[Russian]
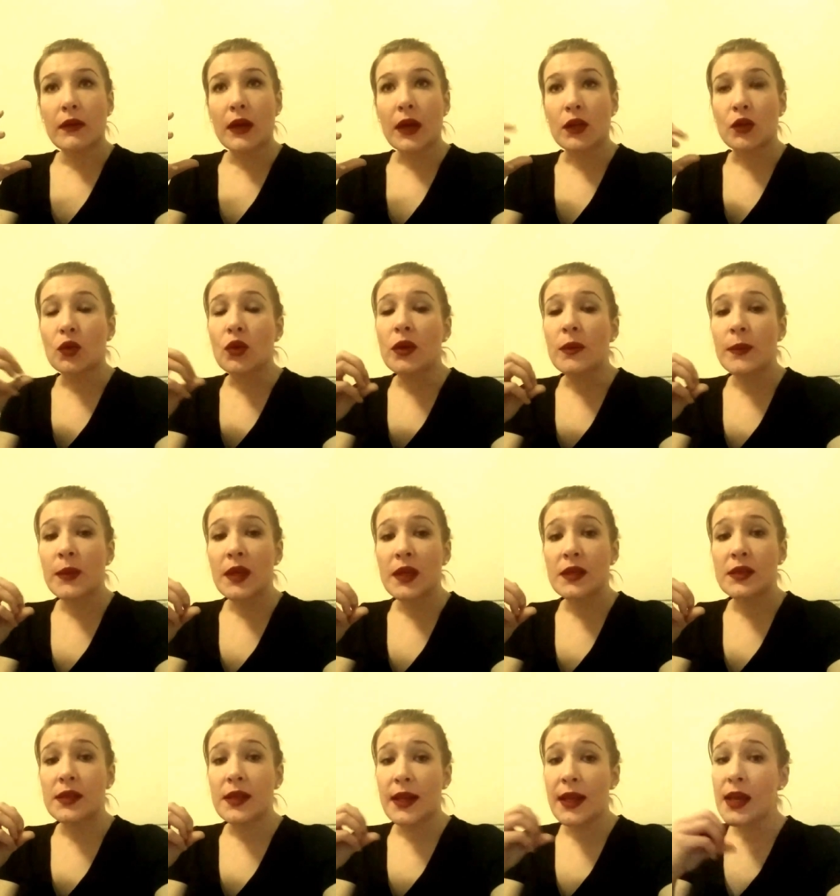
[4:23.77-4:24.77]
который мне
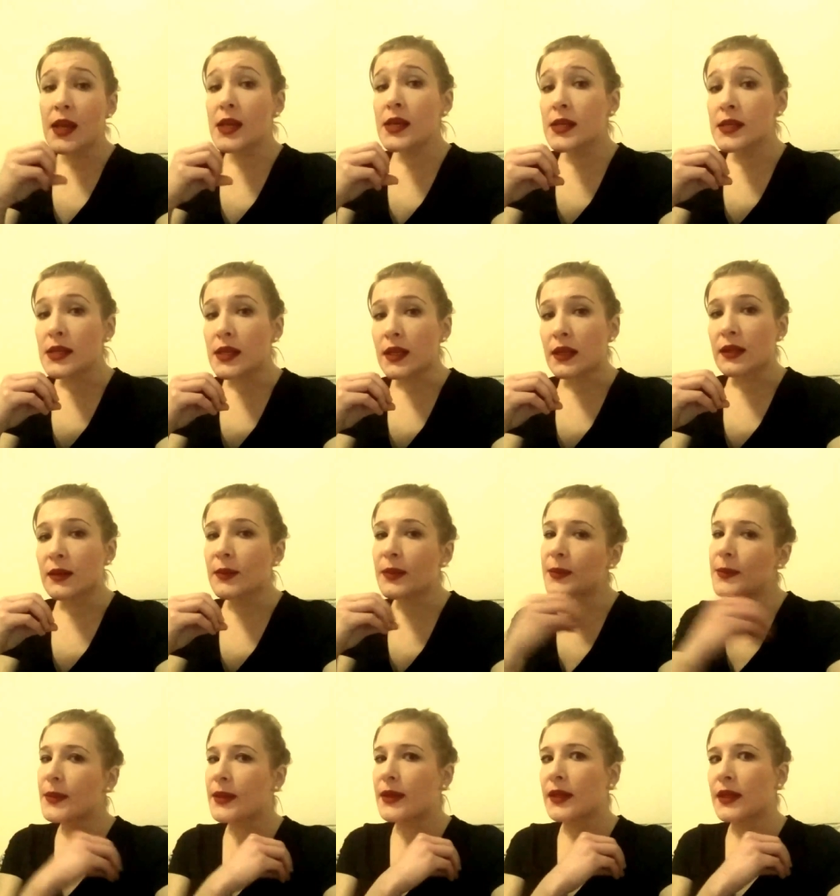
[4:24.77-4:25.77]
интересен,
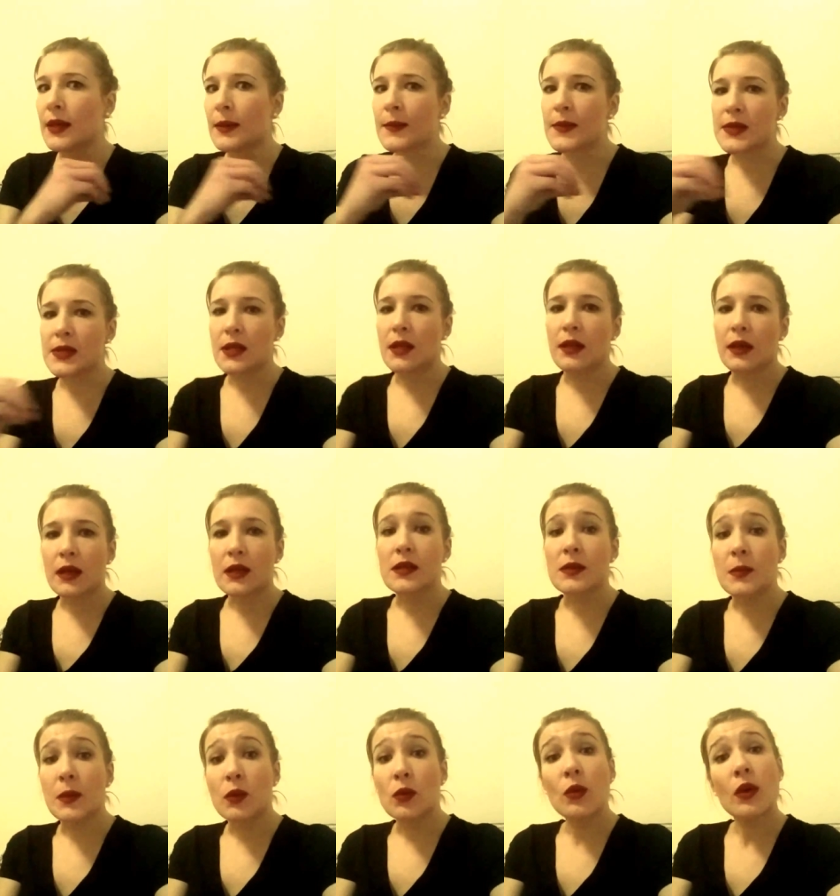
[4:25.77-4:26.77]
например, когда я пошла на
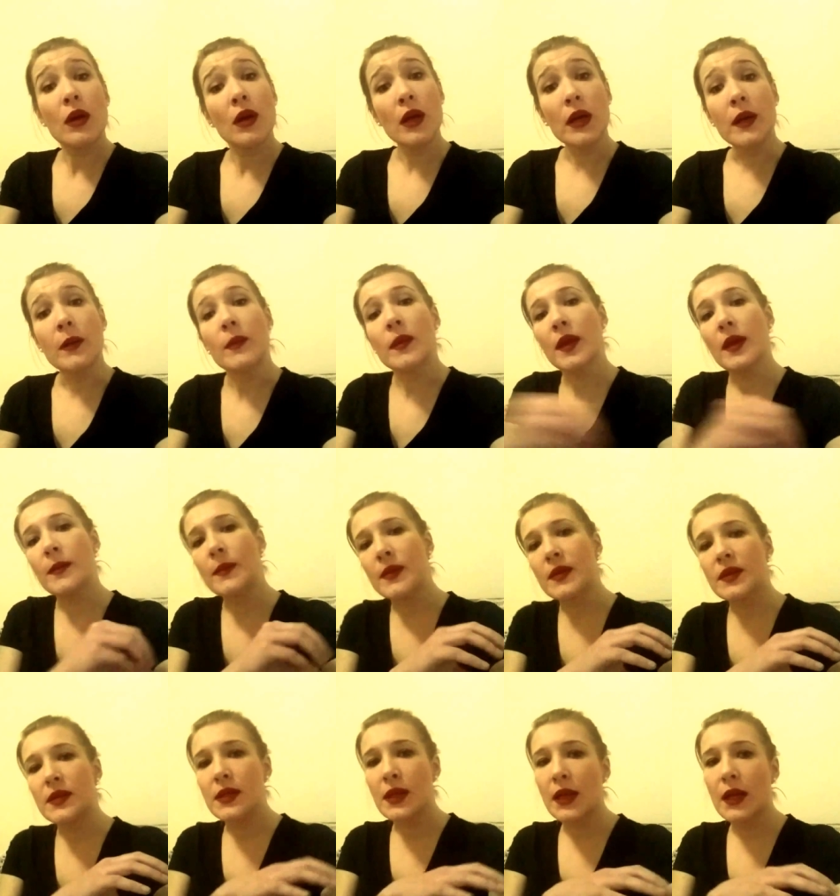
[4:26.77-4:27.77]
косметолога, и мне
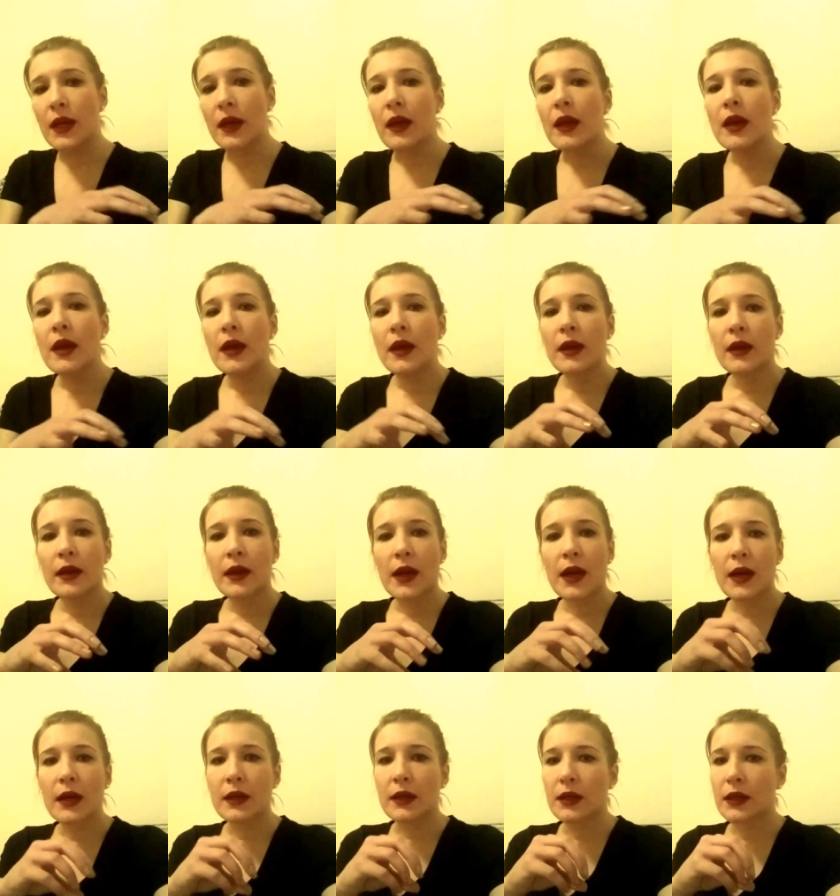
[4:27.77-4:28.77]
объяснили,
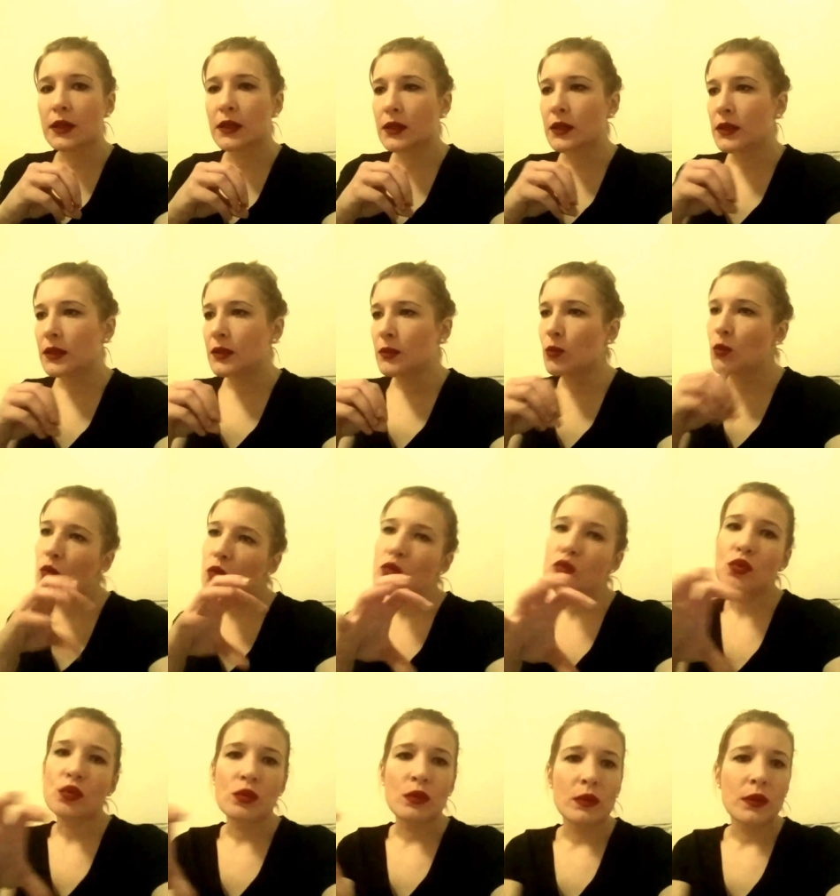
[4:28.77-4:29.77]
как э,
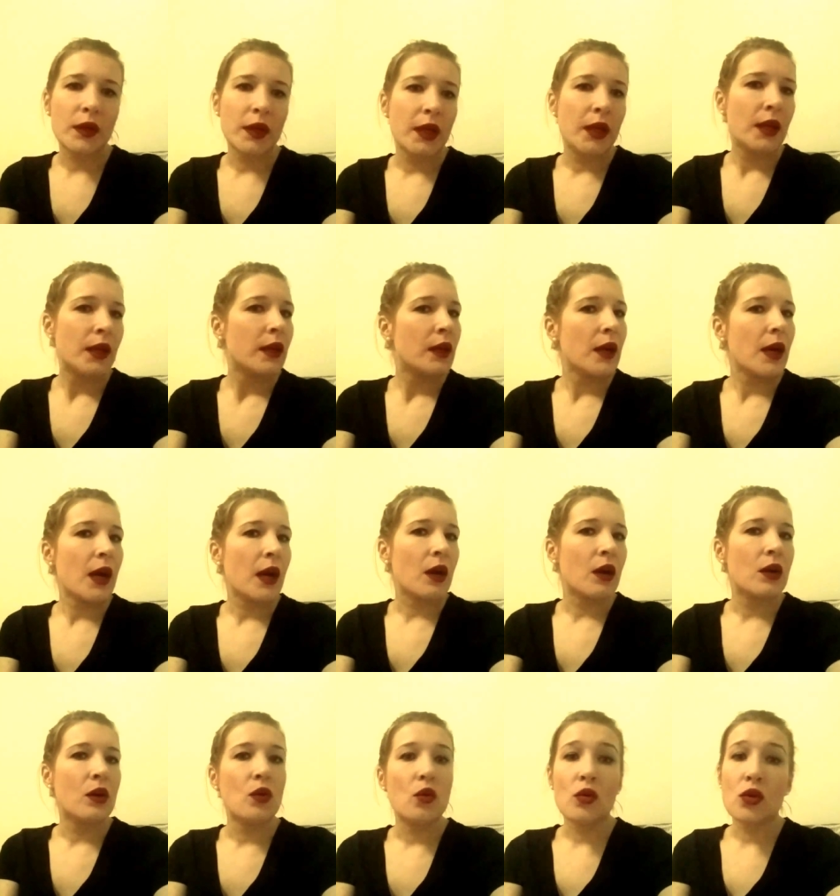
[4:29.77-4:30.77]
мускулы или
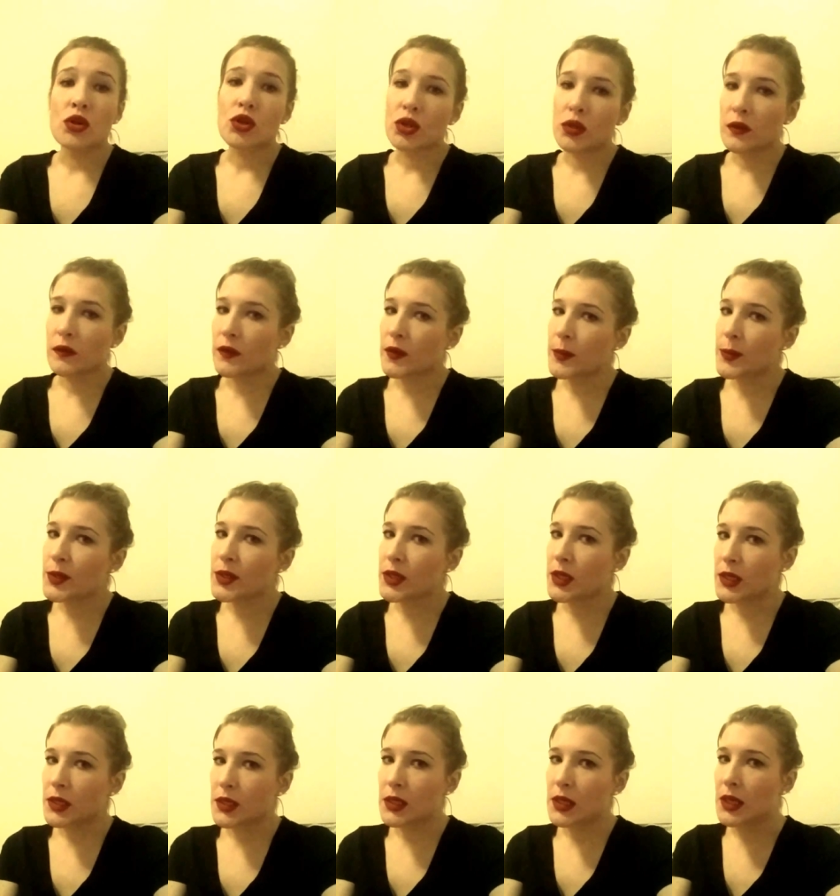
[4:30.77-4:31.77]
как кожа
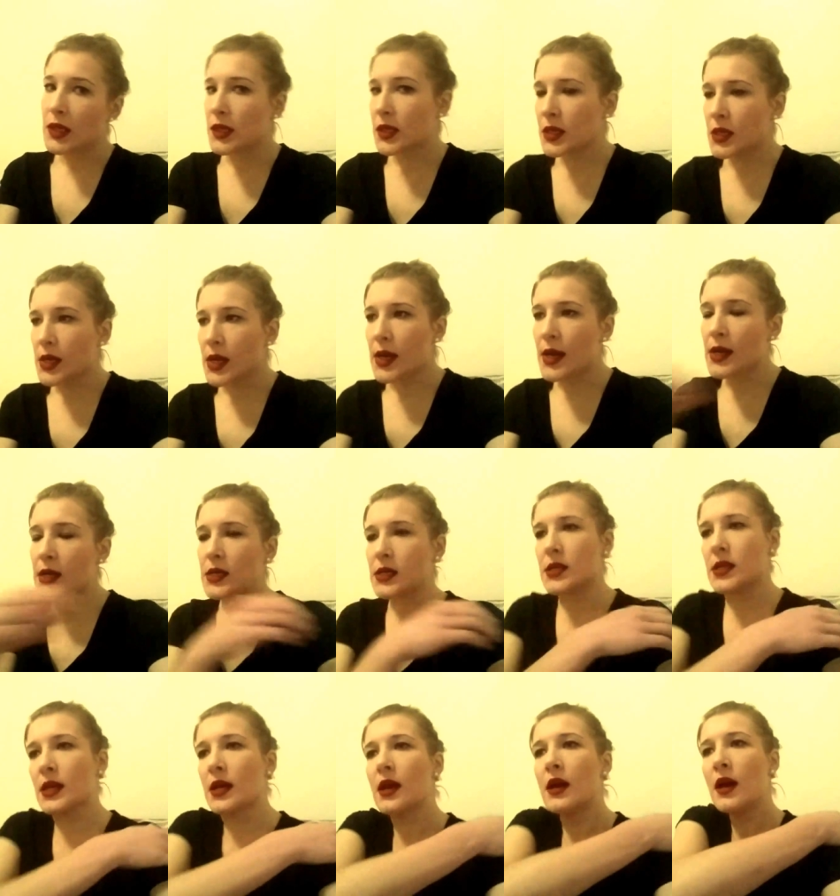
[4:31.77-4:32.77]
вообще
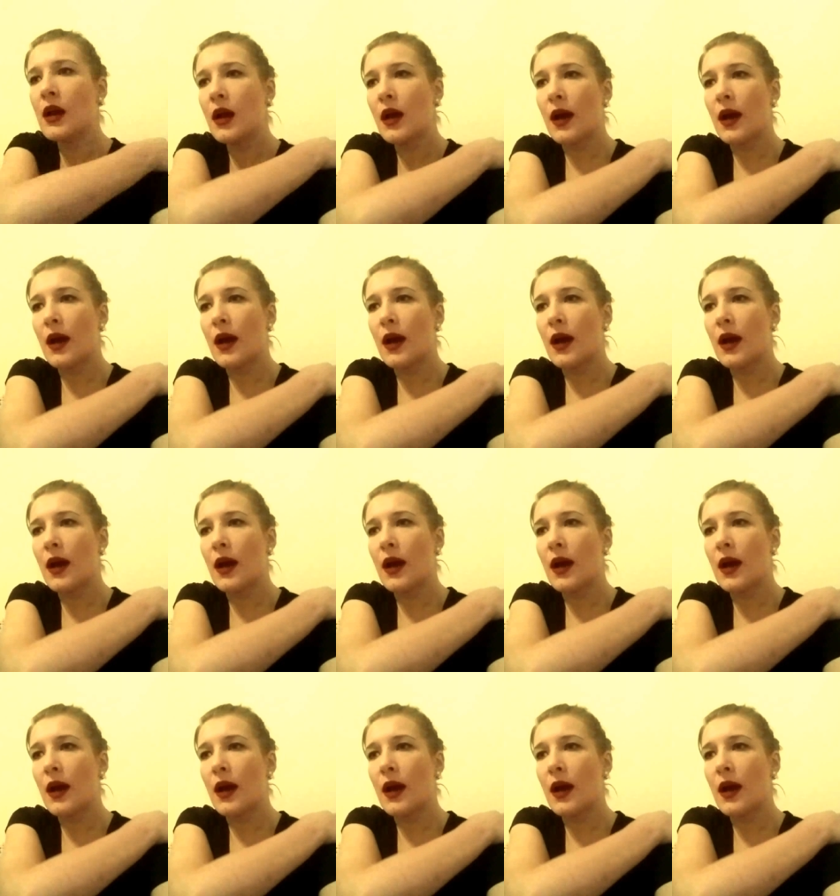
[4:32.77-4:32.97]
соединяется,